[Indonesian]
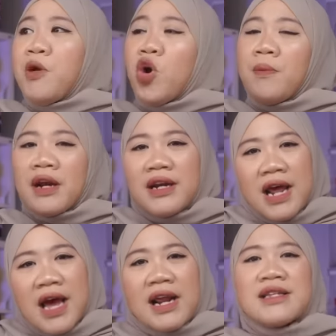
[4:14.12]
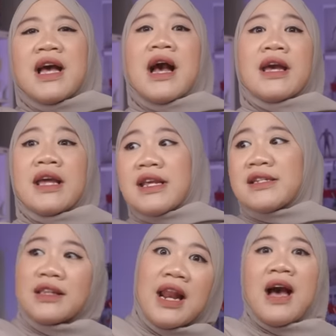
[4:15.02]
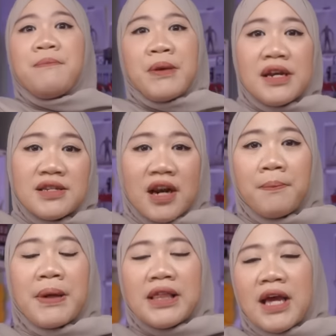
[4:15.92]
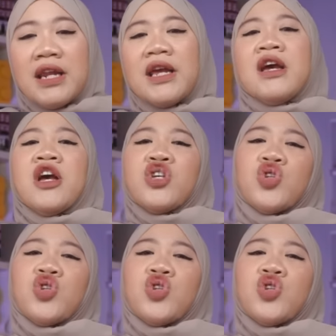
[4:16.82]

Belum reda rasa kaget yang setelah hampir diserempet tadi,